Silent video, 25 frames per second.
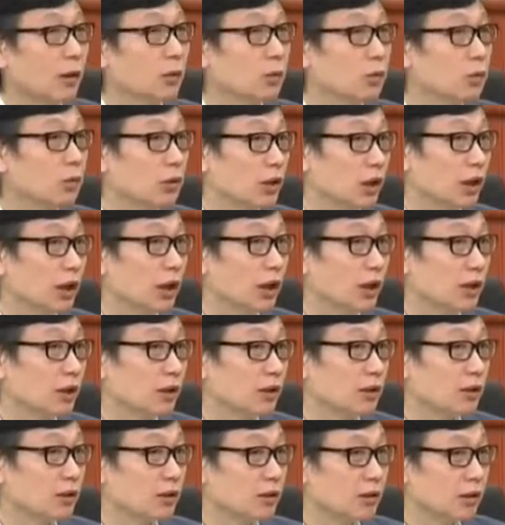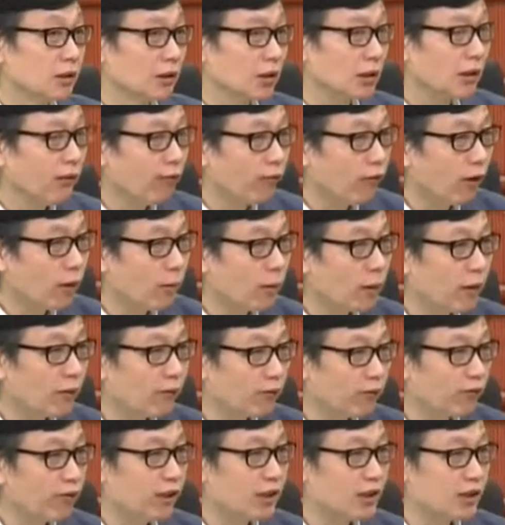大陆你看，一方
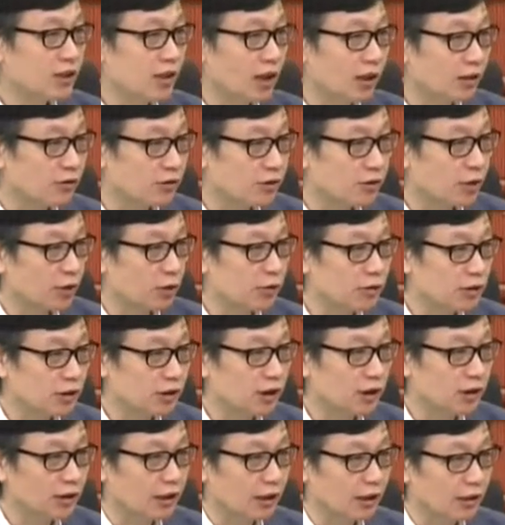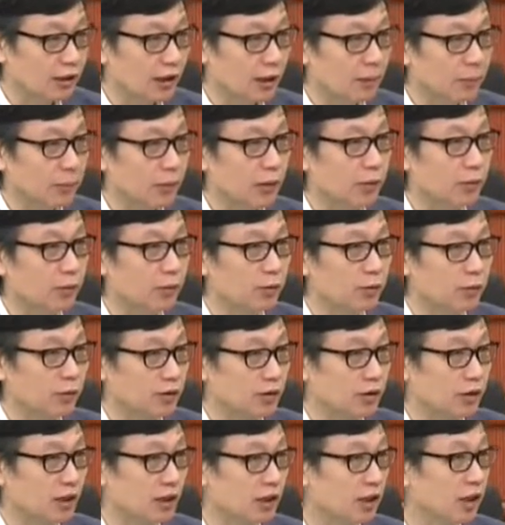面非常焦急的等待被
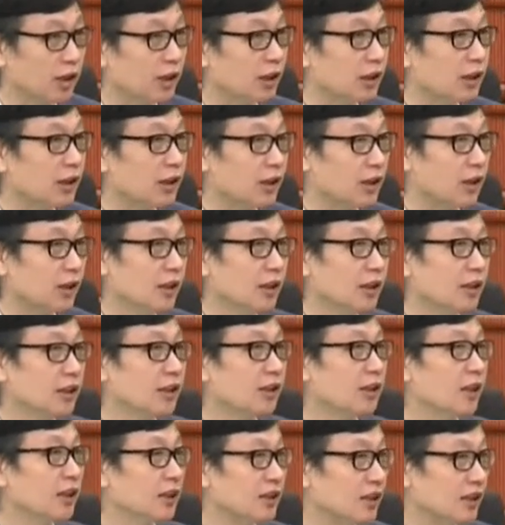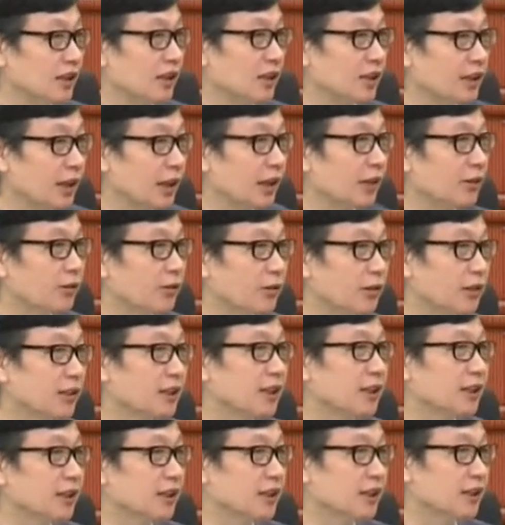国际的认可，嗯，但是一旦有
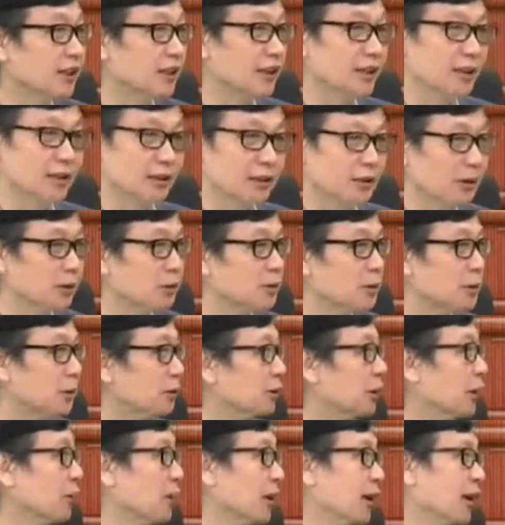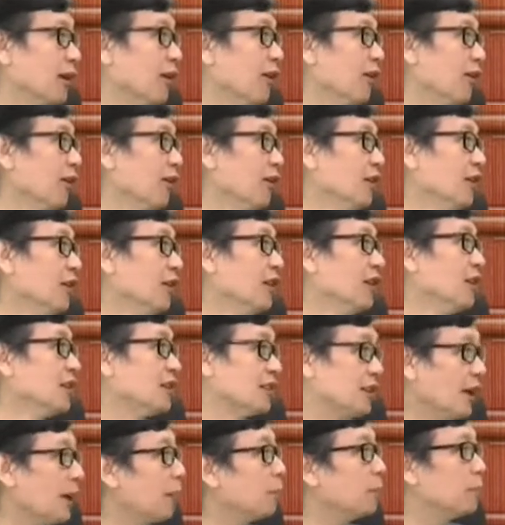人认可，要求特别高。
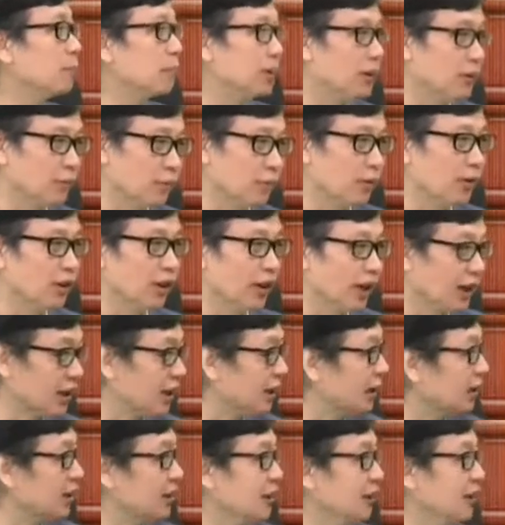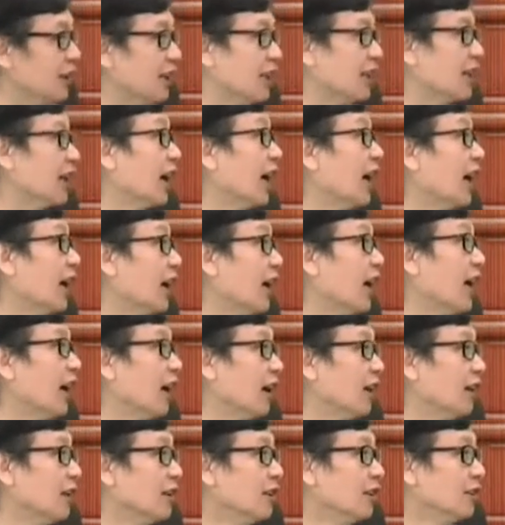相比莫言跟李安
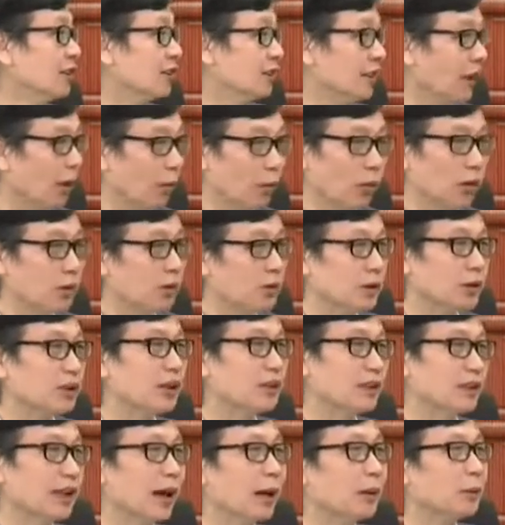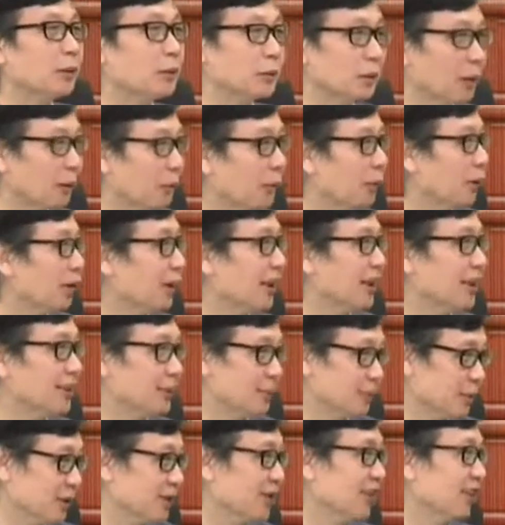哈，大我觉得大陆对莫言
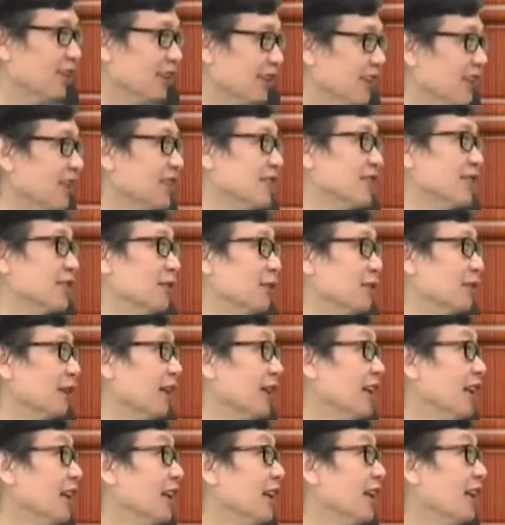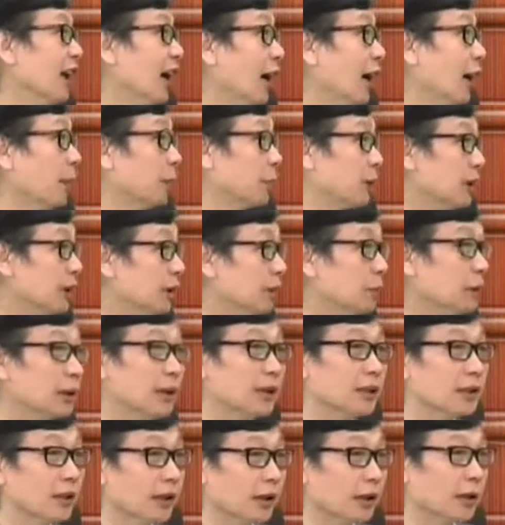是比较苛求的，啊，批
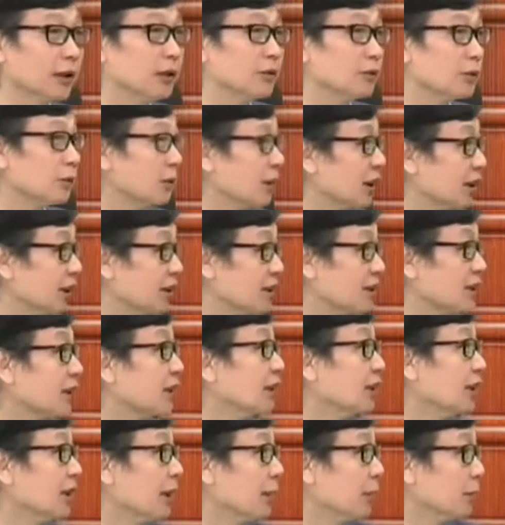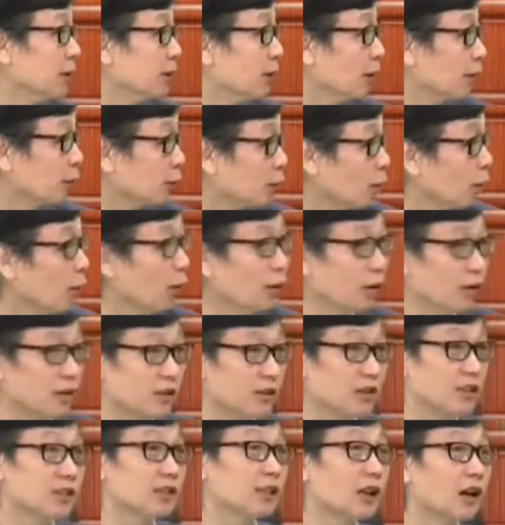评也各种各样的声音也比较多。
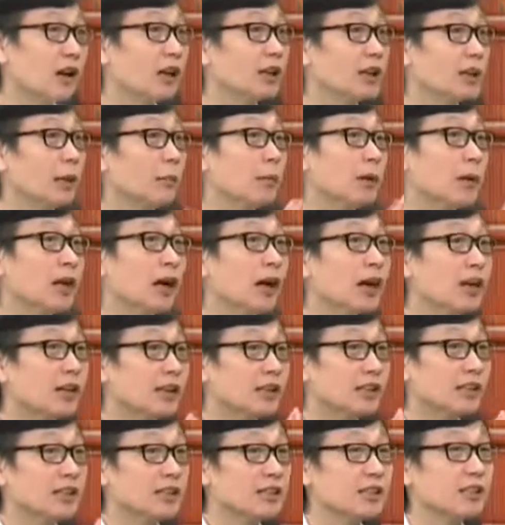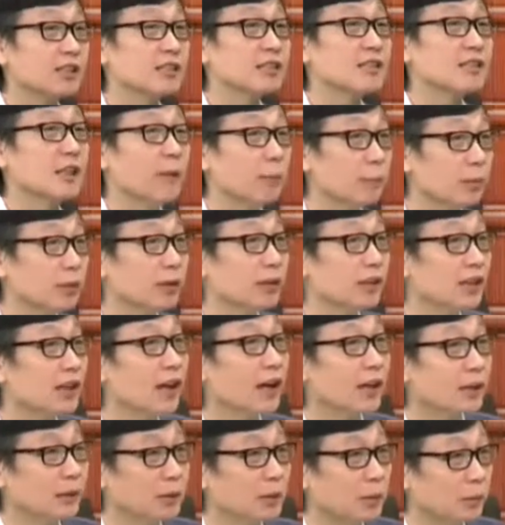当然他们两个人的性质也不一
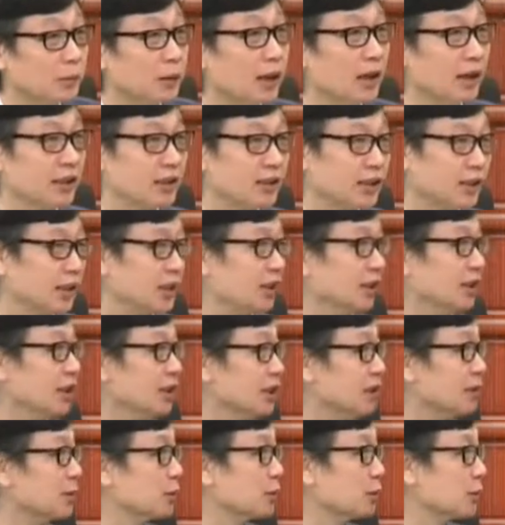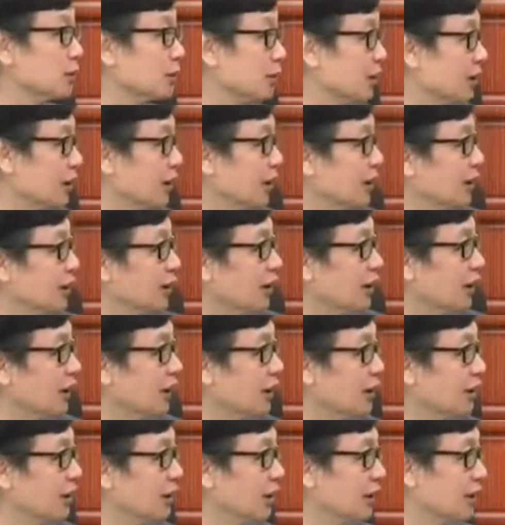样，对不对？这个艺术那
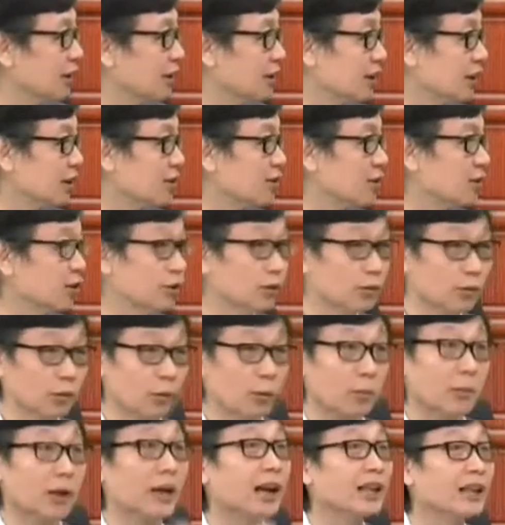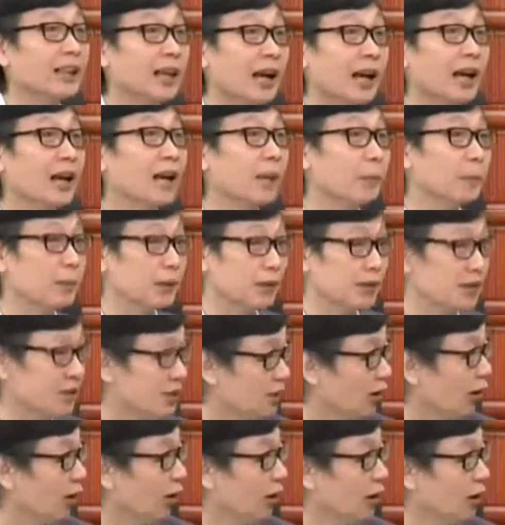个那个成就我们很难来比
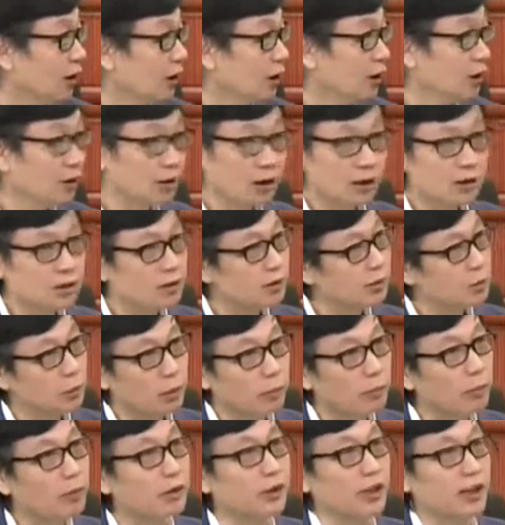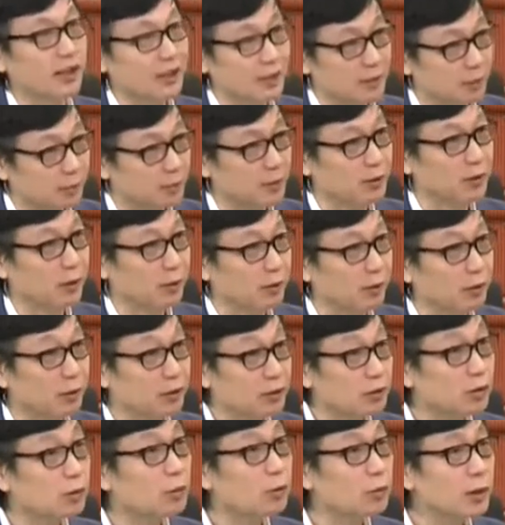较，但是对莫言是比较
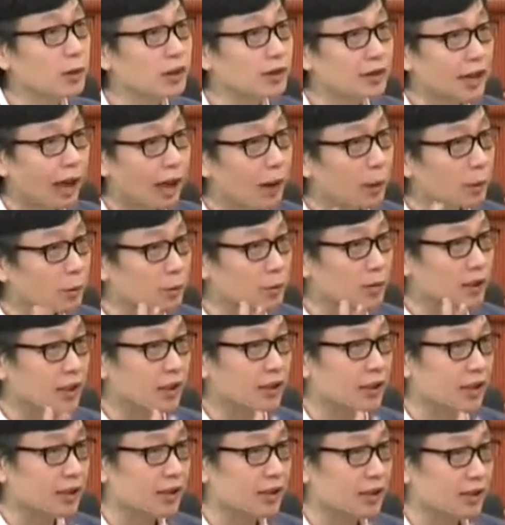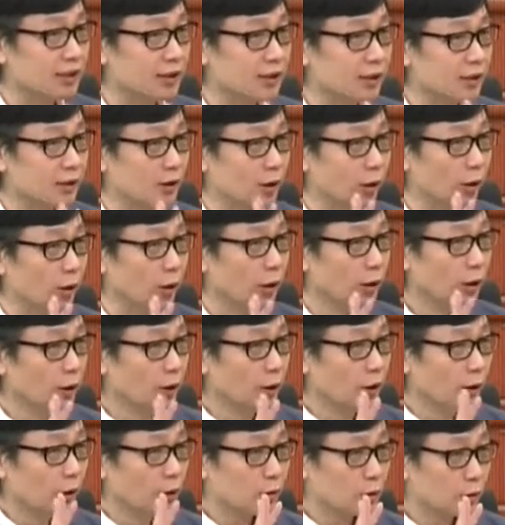苛，说明大陆现在这是叫
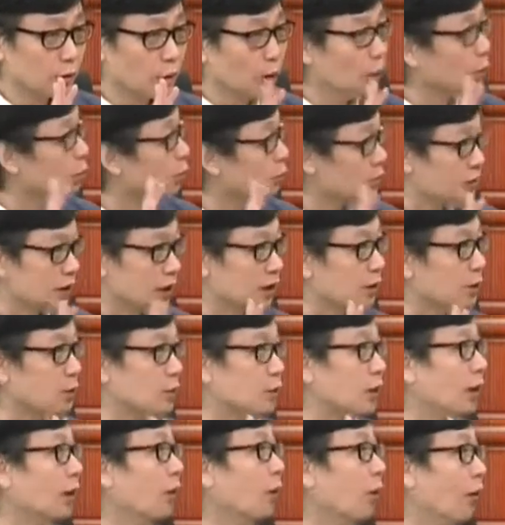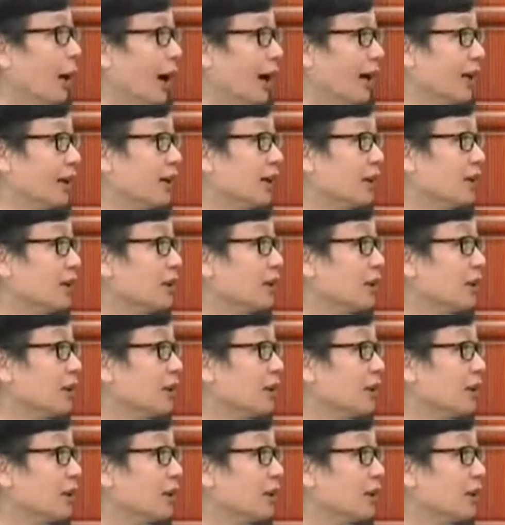众声喧哗，